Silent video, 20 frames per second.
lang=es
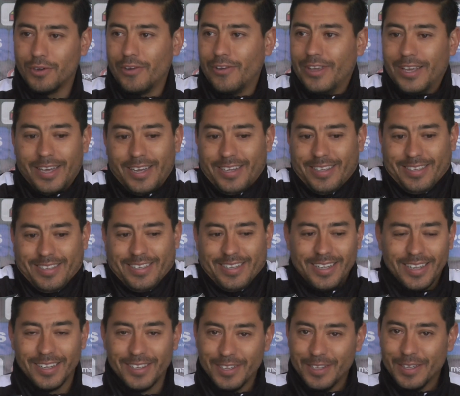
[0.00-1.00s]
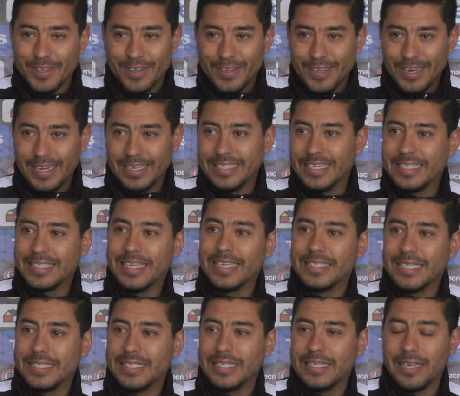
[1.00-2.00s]
todavía la
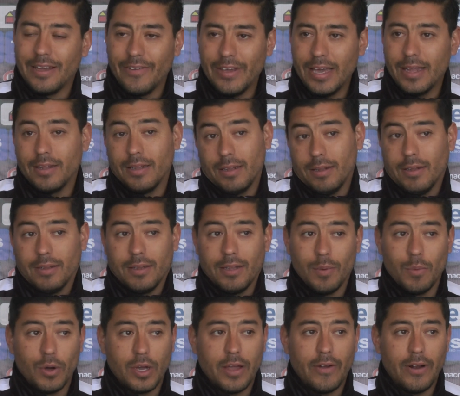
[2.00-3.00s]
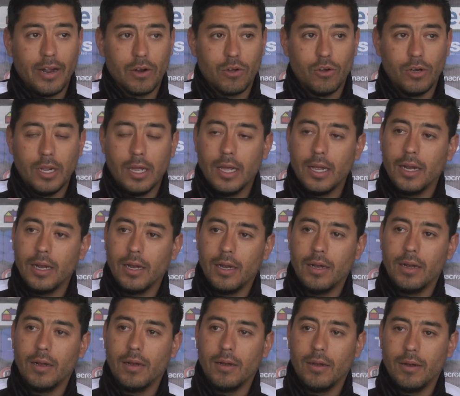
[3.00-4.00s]
certeza si está bien, tenemos que hablar con
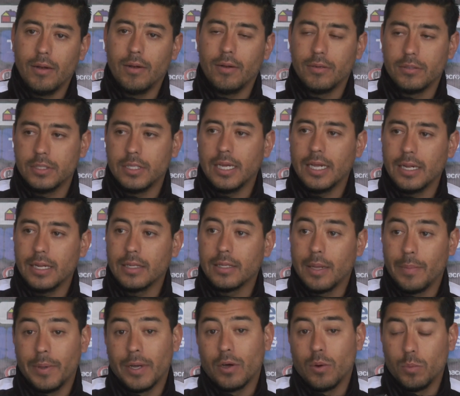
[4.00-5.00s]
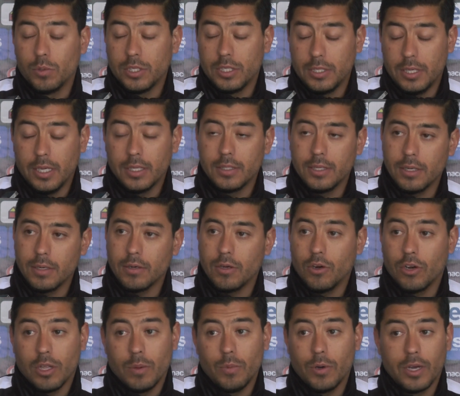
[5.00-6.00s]
él, si él también cómo se siente,
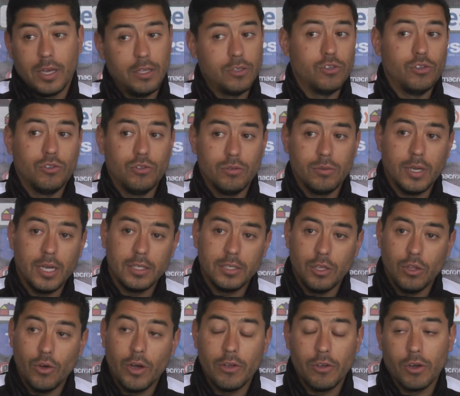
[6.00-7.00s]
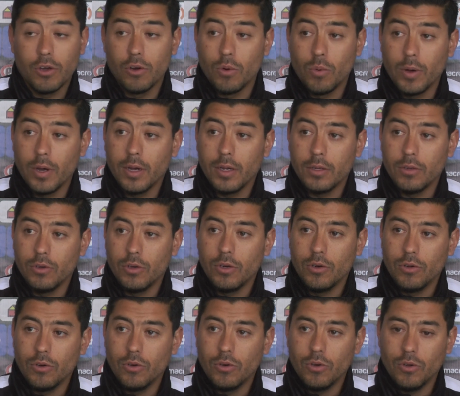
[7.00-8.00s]
recordemos que son casi dos años que no juega, no,
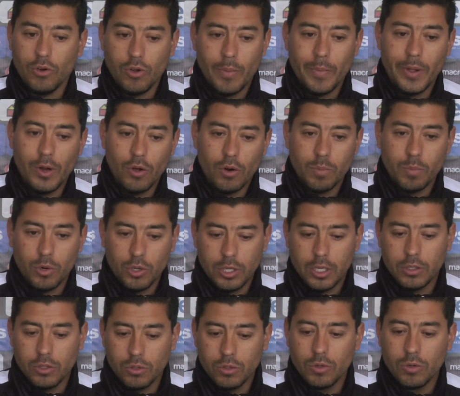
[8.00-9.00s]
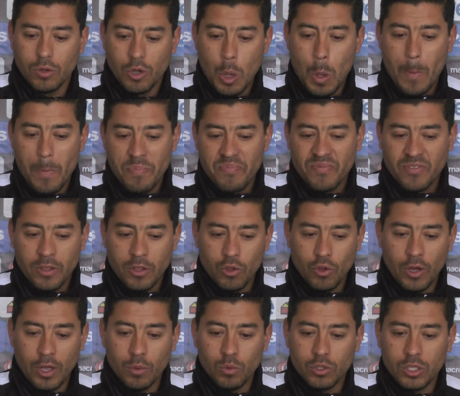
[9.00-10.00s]
no, no, es menor, por lo tanto
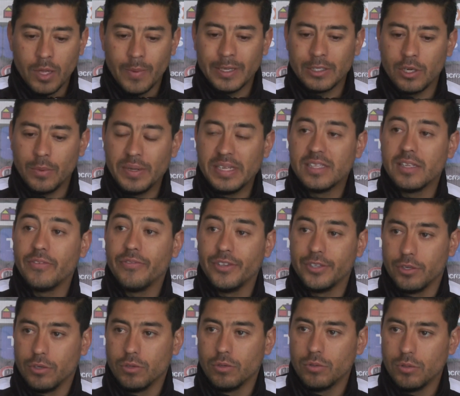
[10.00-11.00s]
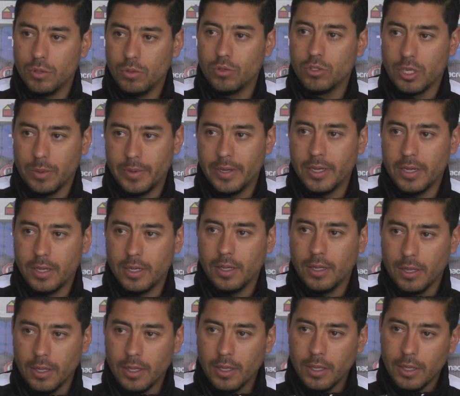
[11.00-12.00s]
no hay un tema solamente físico, hay un tema
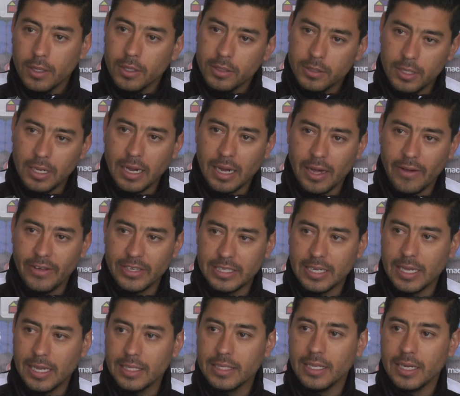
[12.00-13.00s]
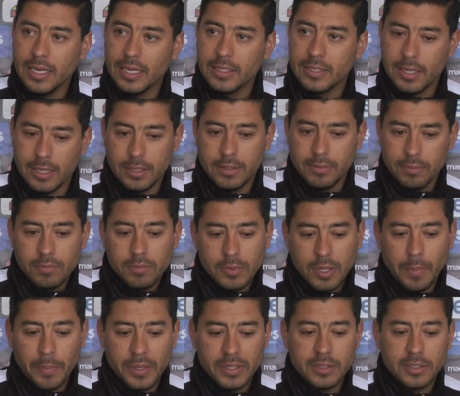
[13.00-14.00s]
de la cabeza que él tiene que estar
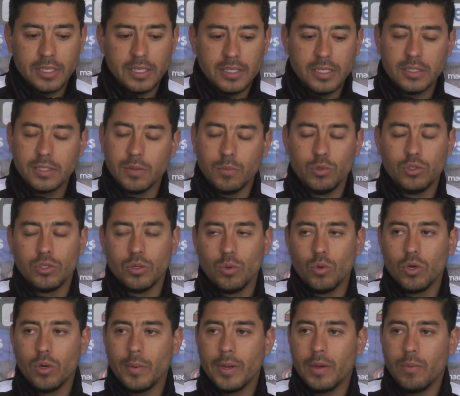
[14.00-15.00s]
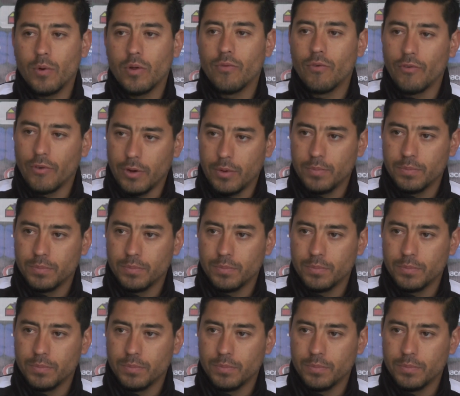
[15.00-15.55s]
también sentirse muy seguro para poder volver.